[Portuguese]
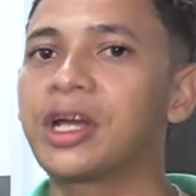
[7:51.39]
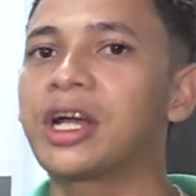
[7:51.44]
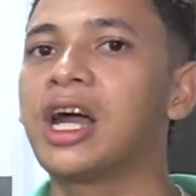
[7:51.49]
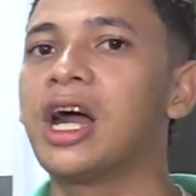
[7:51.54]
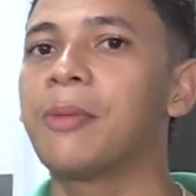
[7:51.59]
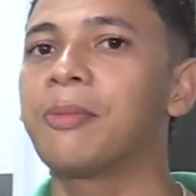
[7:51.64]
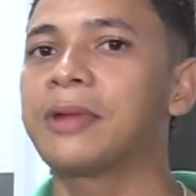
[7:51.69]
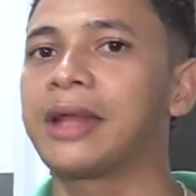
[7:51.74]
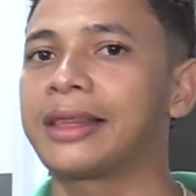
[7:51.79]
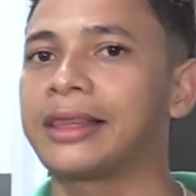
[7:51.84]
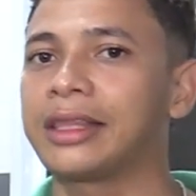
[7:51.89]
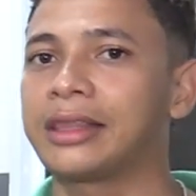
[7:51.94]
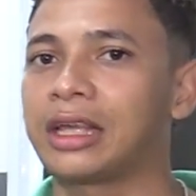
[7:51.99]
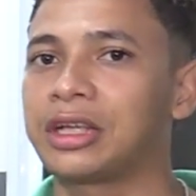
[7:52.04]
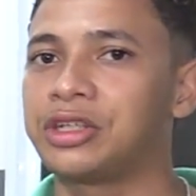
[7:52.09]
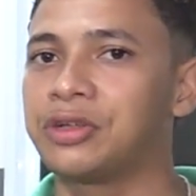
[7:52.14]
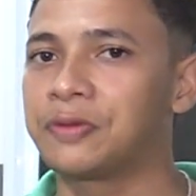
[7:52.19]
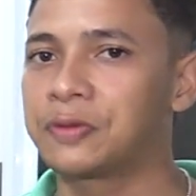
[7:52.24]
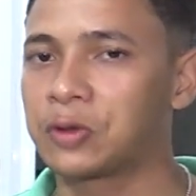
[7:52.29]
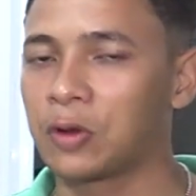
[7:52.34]
campo na
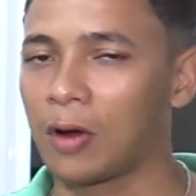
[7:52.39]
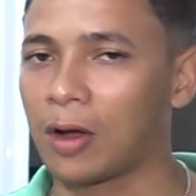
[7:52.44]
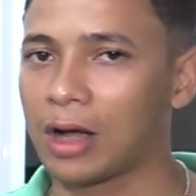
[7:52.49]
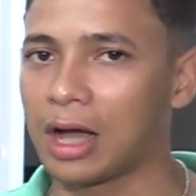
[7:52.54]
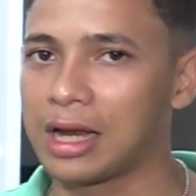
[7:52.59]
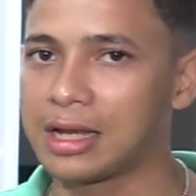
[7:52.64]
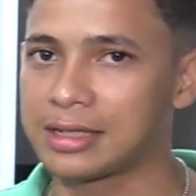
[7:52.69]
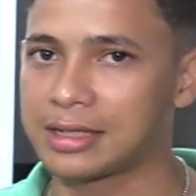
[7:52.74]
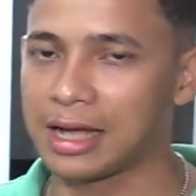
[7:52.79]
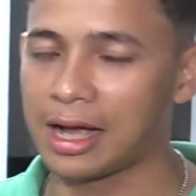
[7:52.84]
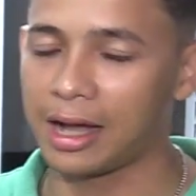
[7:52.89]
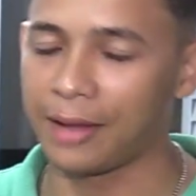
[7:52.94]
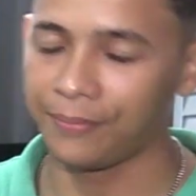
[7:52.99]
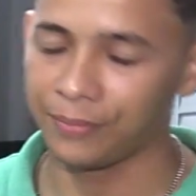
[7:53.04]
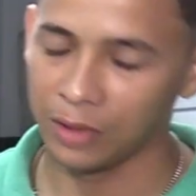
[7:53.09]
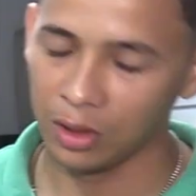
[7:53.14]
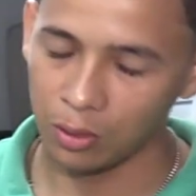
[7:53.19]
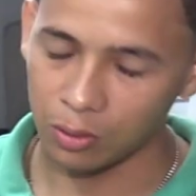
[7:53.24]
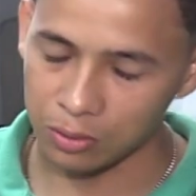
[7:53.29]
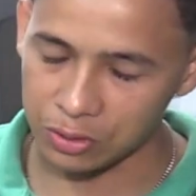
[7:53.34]
tentativa de localizar
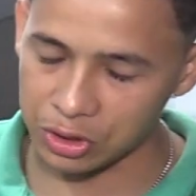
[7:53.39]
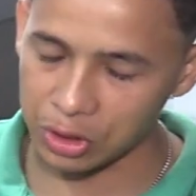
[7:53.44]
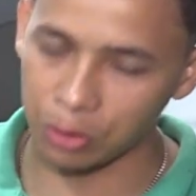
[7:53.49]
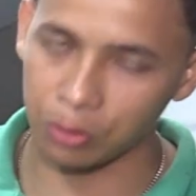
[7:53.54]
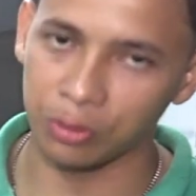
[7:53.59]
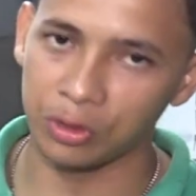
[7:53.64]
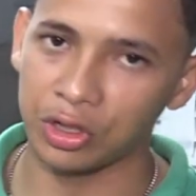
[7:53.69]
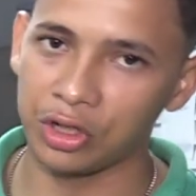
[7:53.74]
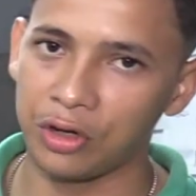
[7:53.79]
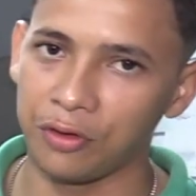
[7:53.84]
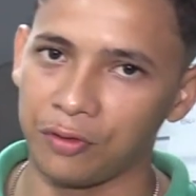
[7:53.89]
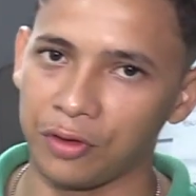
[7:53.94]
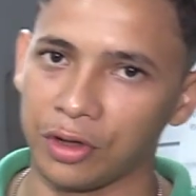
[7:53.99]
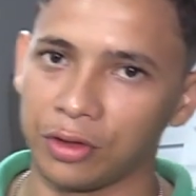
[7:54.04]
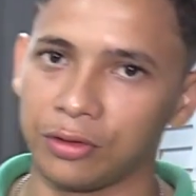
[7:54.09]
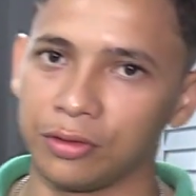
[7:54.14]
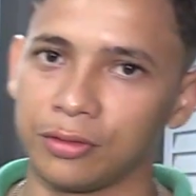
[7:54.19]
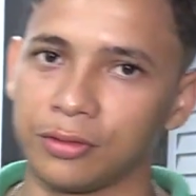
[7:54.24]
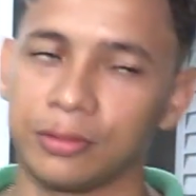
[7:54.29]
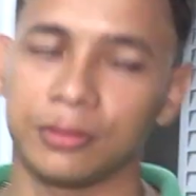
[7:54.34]
o segundo indivíduo.